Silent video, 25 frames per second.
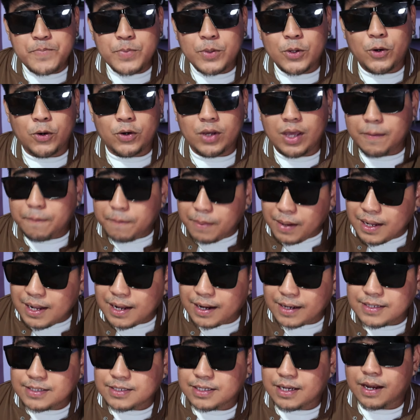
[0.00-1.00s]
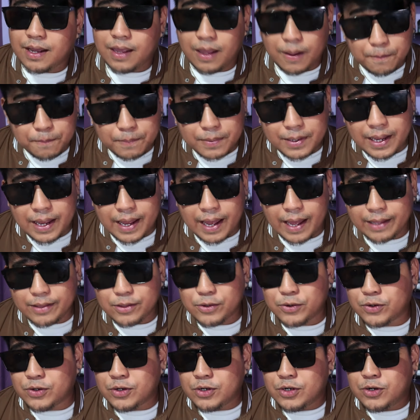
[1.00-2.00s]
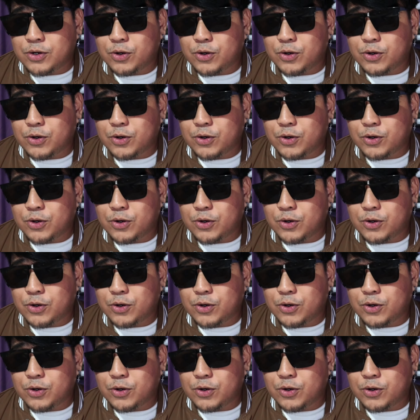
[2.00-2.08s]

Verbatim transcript: Okay, bilang isang empleyado.